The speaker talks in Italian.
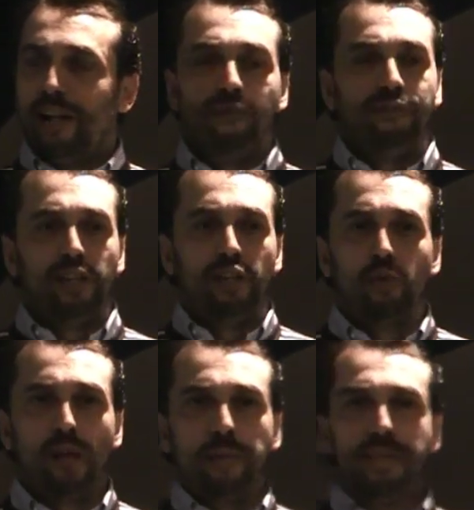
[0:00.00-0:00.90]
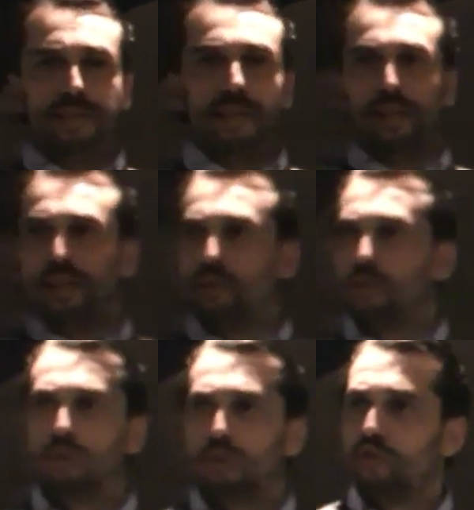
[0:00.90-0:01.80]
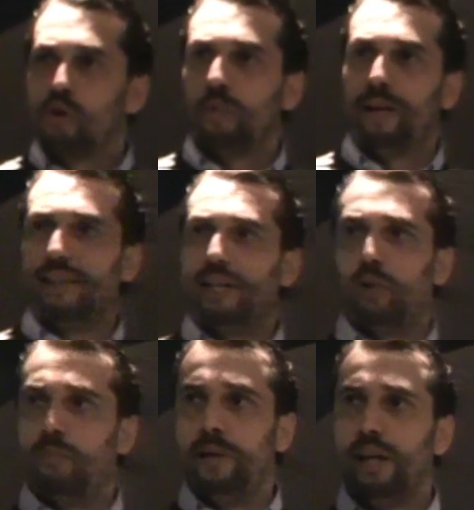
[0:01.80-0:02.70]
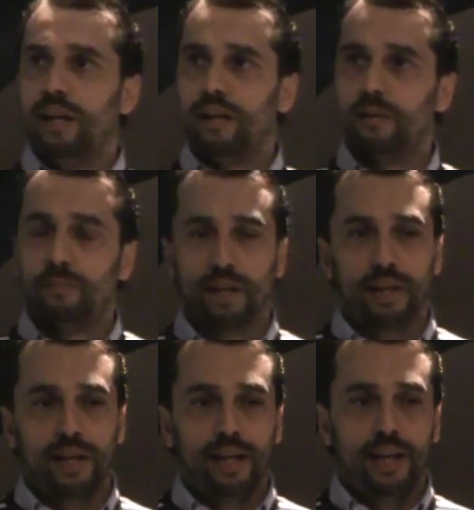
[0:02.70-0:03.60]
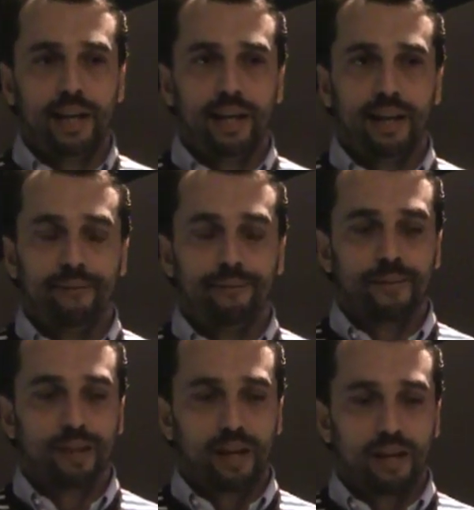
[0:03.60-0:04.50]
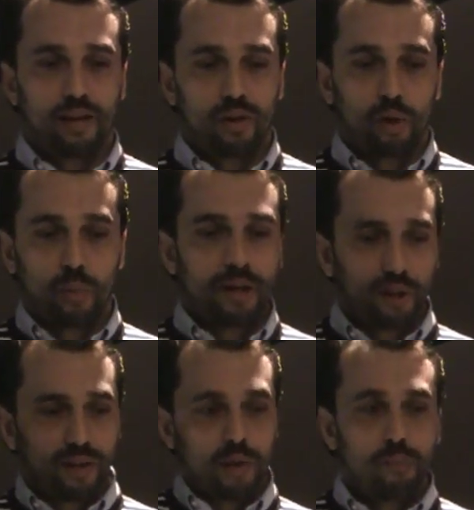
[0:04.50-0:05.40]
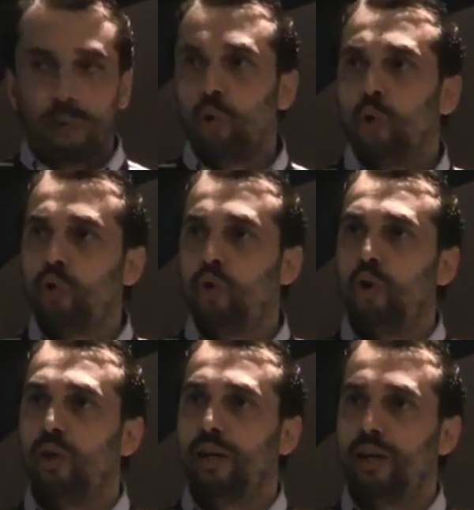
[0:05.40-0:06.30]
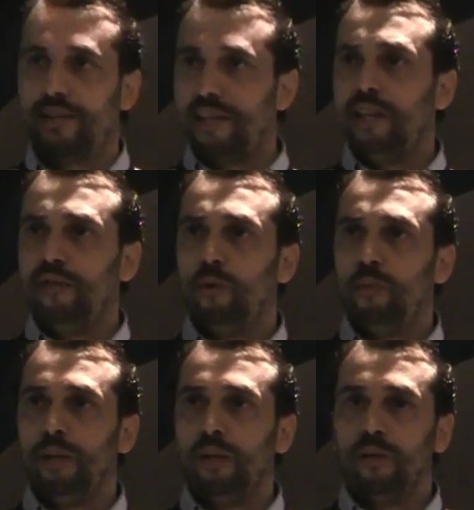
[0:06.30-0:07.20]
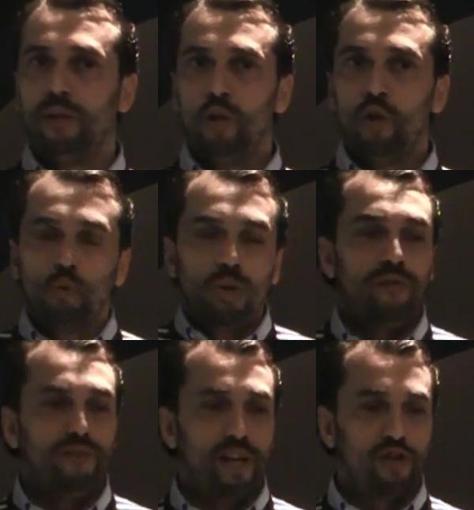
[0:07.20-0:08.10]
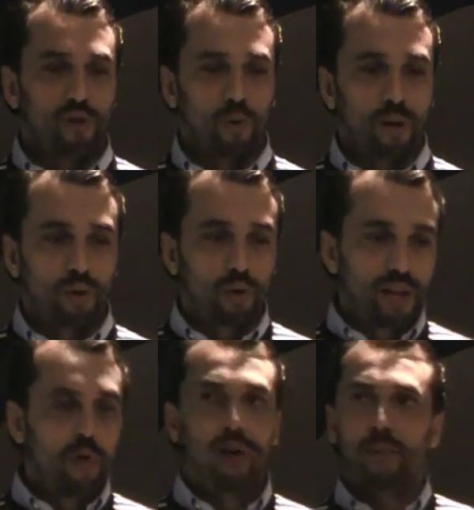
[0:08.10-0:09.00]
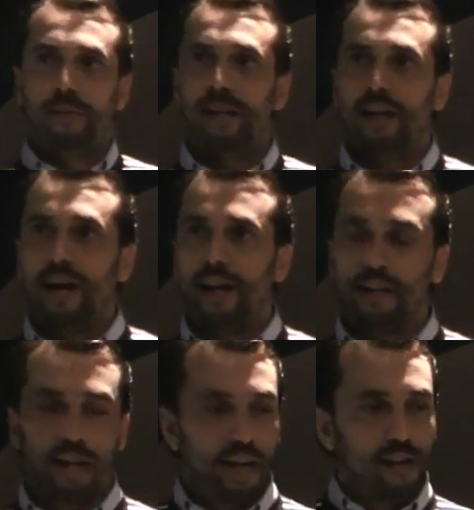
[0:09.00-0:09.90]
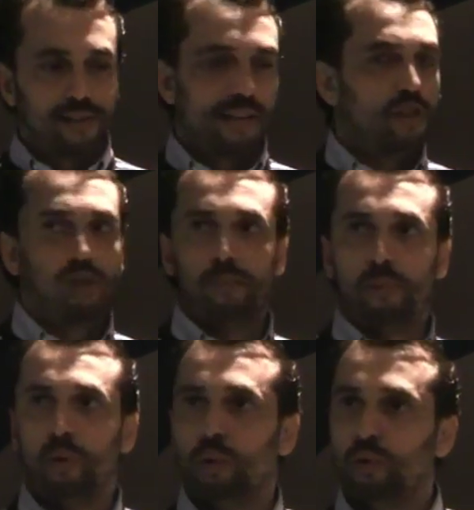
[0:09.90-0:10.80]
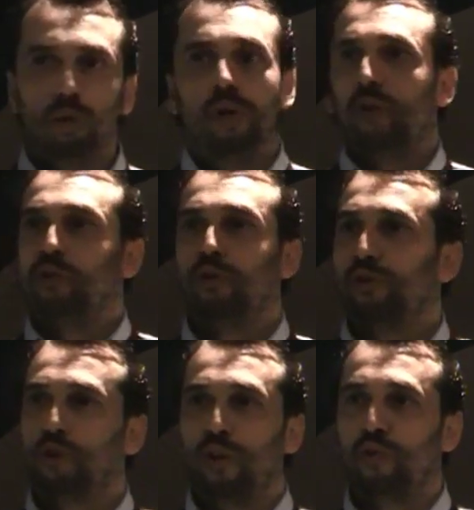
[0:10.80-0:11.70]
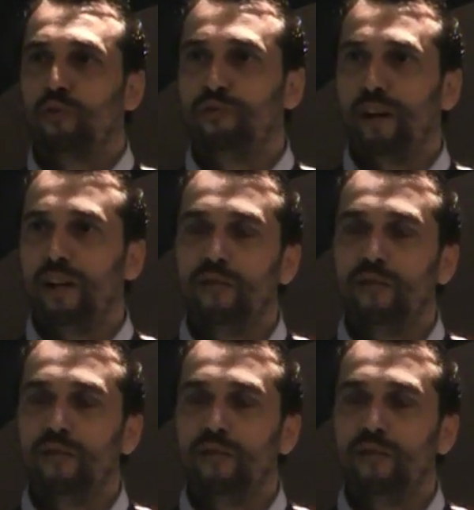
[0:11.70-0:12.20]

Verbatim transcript: Io infatti sulle misteri non, non sono mai andato bene, perché non ho mai trovato un prodotto che sentivo mio. Sull'invention, quando devo replicare e assaggio il prodotto, io te lo so, te lo so fare.